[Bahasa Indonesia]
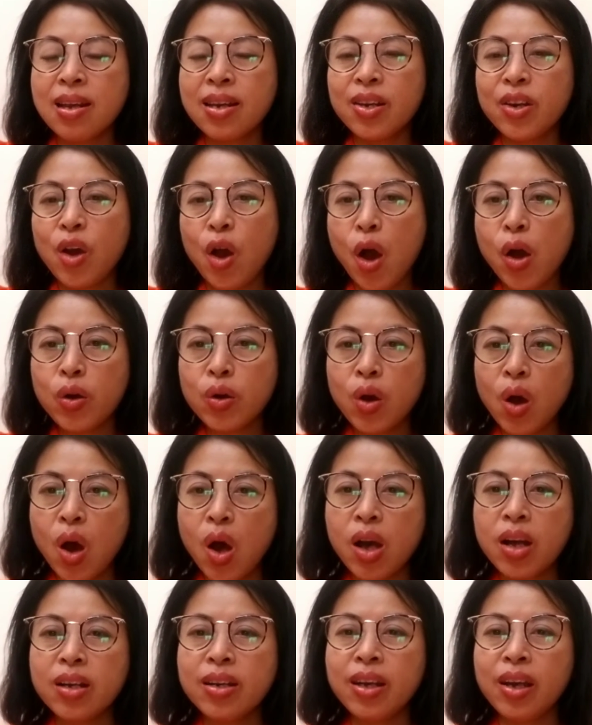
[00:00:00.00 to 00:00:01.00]
di Hong
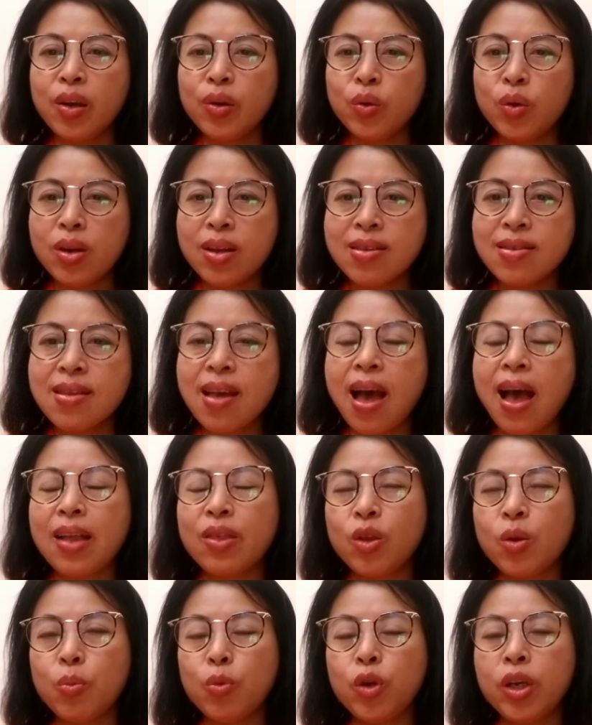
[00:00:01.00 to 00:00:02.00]
Kong, di Indonesia
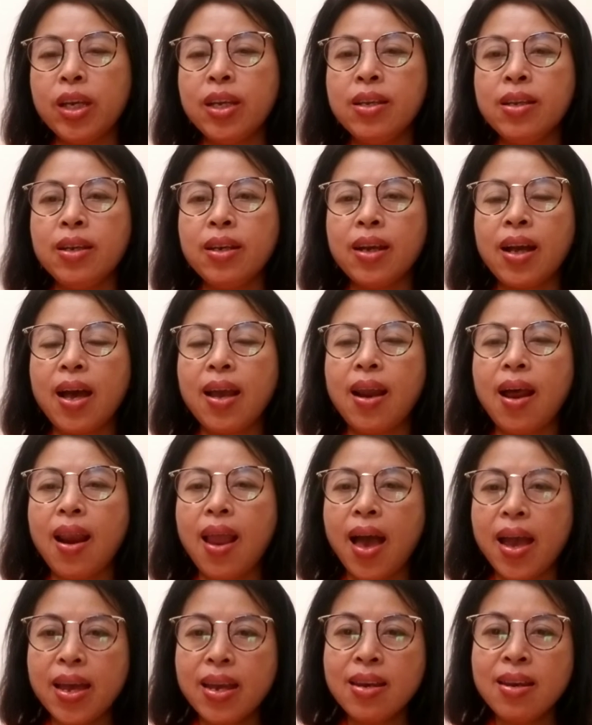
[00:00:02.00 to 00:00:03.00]
atau mungkin di negara
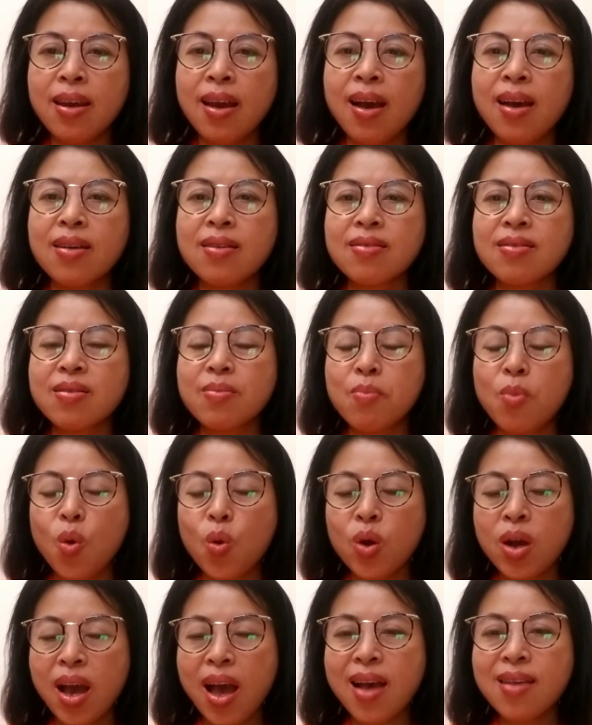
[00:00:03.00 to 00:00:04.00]
lain.
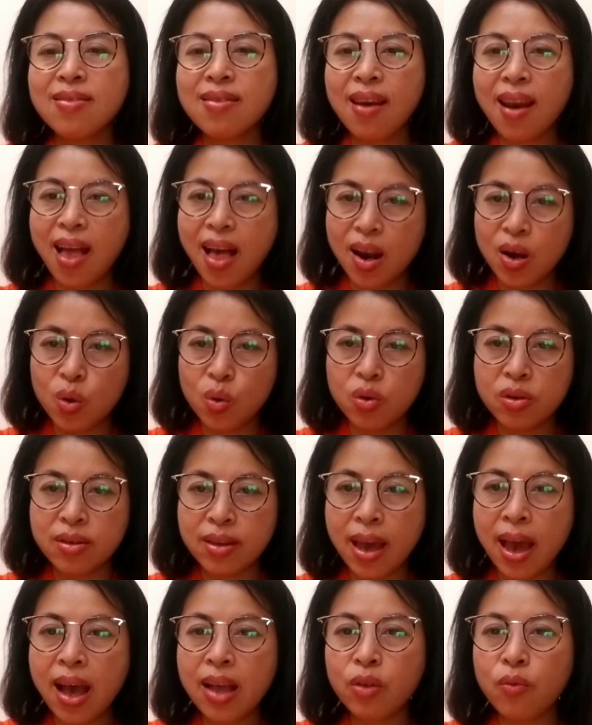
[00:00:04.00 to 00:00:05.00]
Semoga selalu
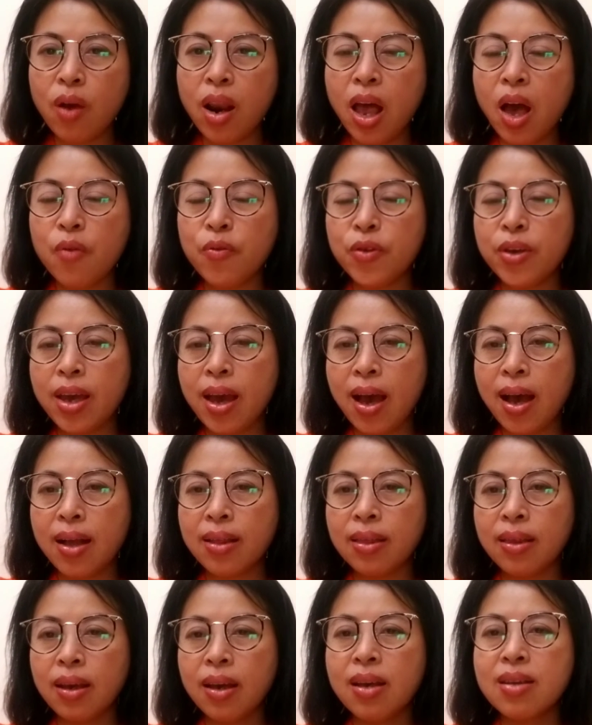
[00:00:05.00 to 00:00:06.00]
sehat
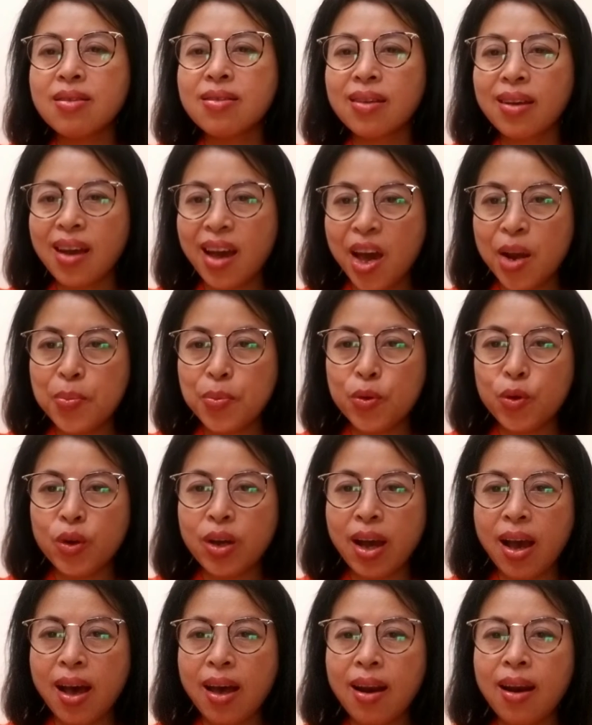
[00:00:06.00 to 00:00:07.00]
walafiat, segar
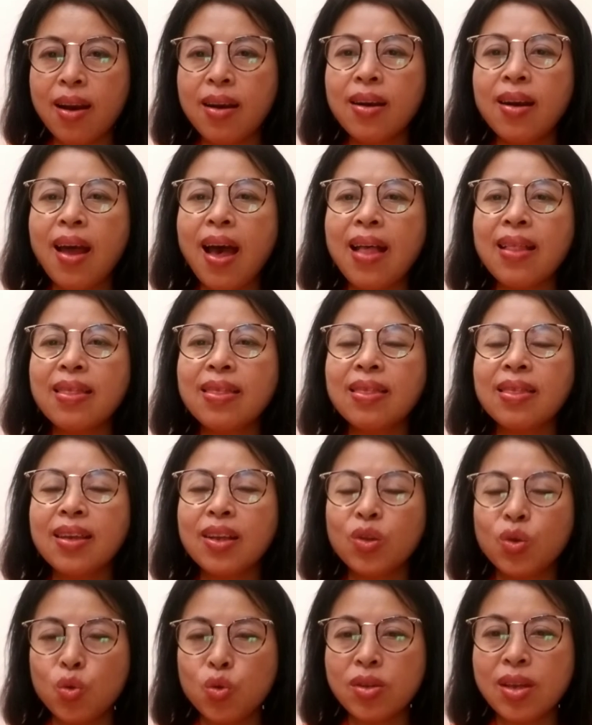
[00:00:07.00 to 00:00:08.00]
bugar dan
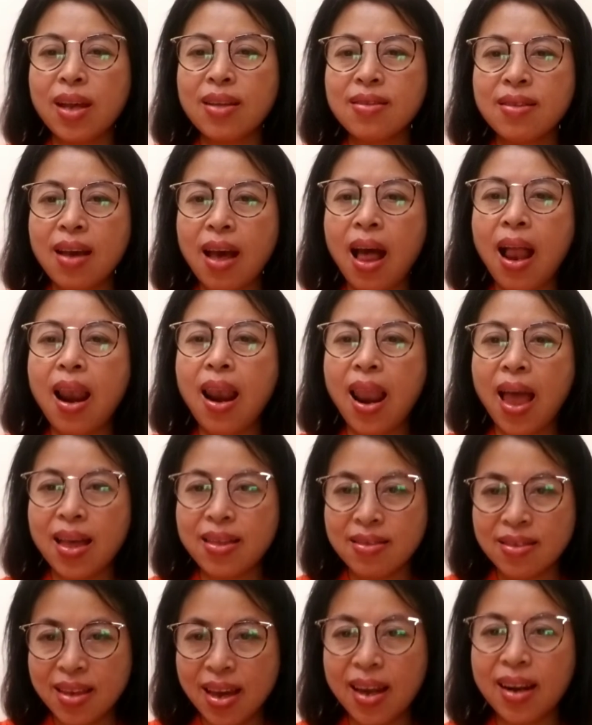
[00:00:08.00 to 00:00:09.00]
tentu saja
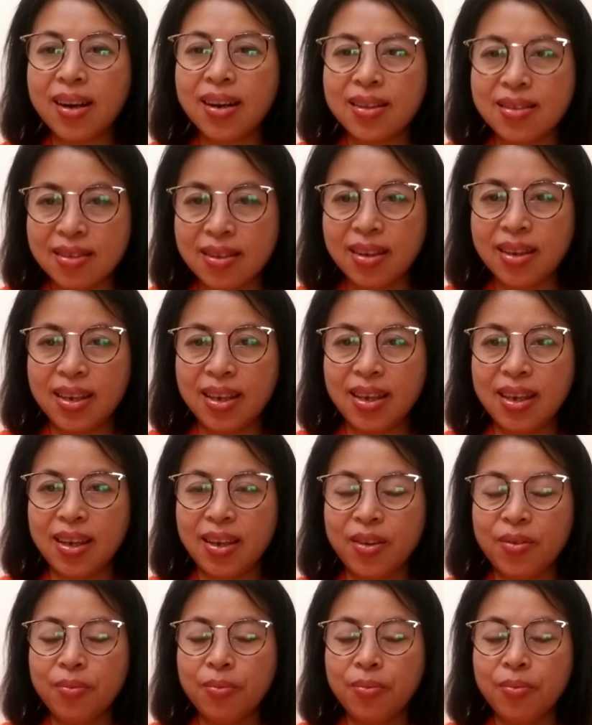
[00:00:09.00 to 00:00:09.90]
lancar rezeki.